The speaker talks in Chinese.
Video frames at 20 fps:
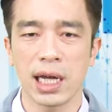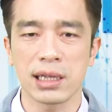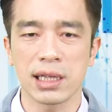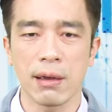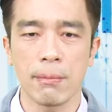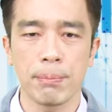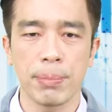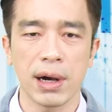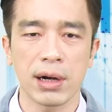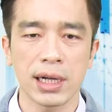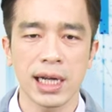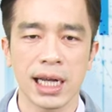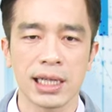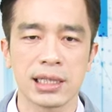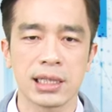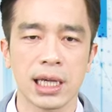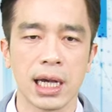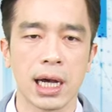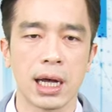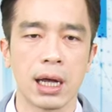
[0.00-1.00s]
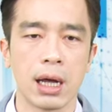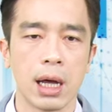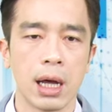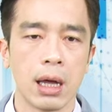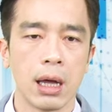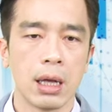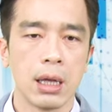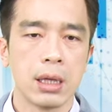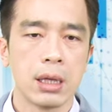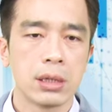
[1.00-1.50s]
年报看一下，
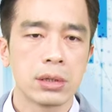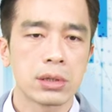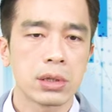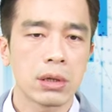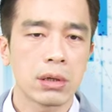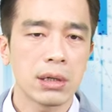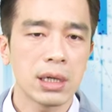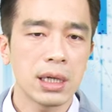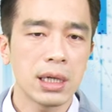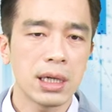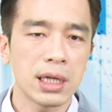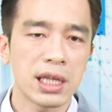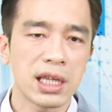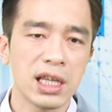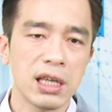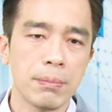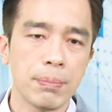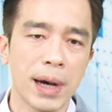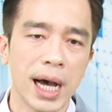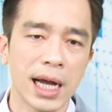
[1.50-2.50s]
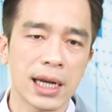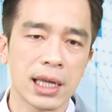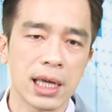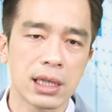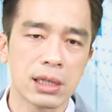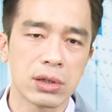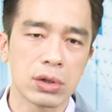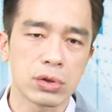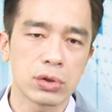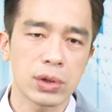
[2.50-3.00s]
从二零一八
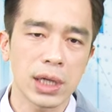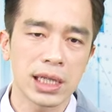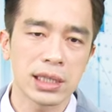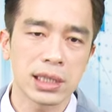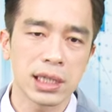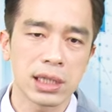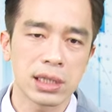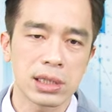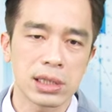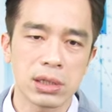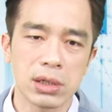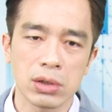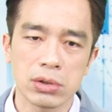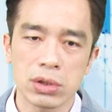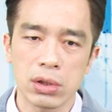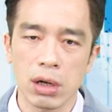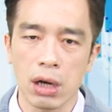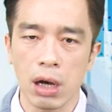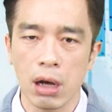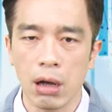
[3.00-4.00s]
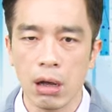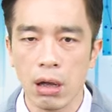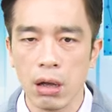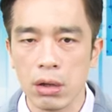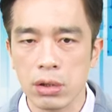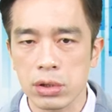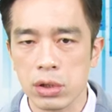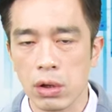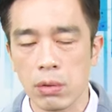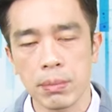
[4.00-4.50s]
年有赚钱之后就
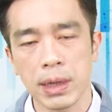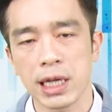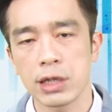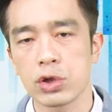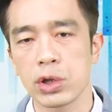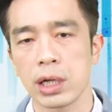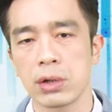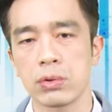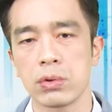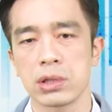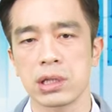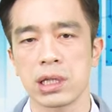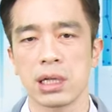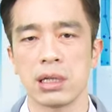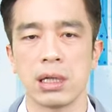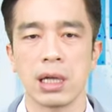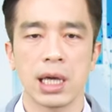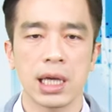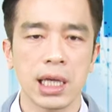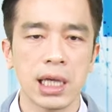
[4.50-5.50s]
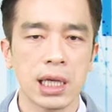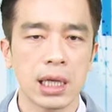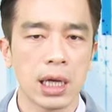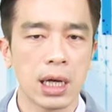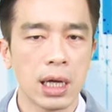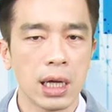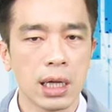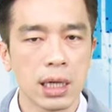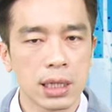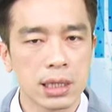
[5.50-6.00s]
哦都没赚过钱，一
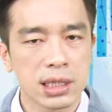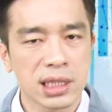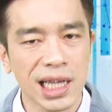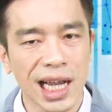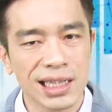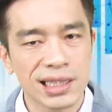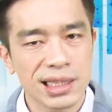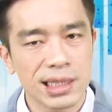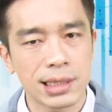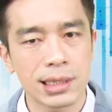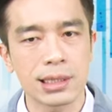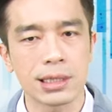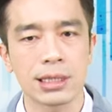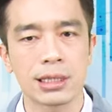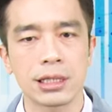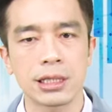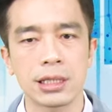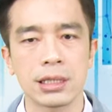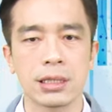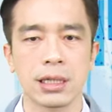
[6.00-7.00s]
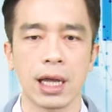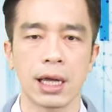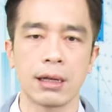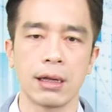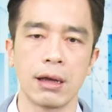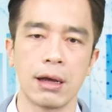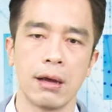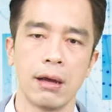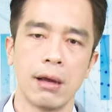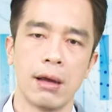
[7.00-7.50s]
二三四四年
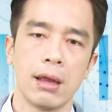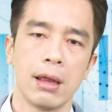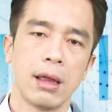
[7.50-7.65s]
了。